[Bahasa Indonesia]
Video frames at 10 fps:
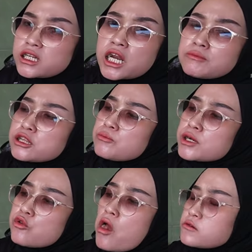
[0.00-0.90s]
dalamnya tuh
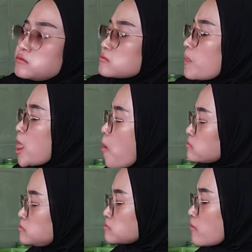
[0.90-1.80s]
penuh
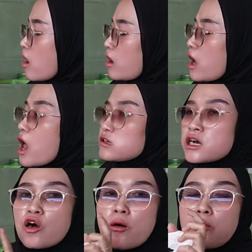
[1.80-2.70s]
nggak
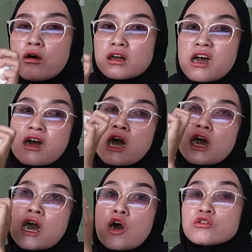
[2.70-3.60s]
nggak kopong
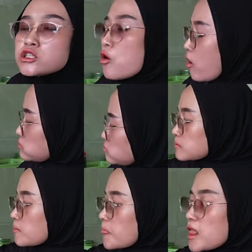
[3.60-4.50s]
nggak nggak kosong
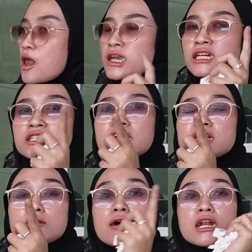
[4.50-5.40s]
yang
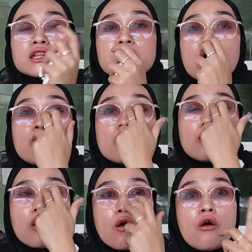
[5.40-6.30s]
challenge kemarin tahu
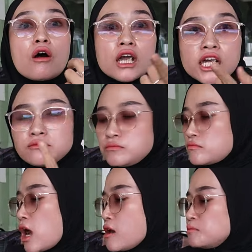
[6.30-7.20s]
koheng
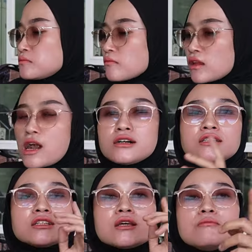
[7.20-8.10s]
nah
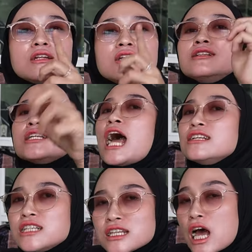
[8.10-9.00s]
rezeki beli di
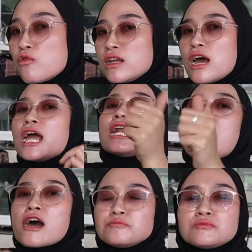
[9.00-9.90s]
CHJ tahunya
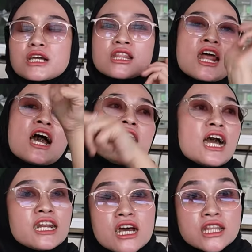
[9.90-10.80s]
enak kata
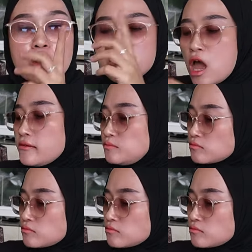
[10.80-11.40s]
anak-anak enak tahunya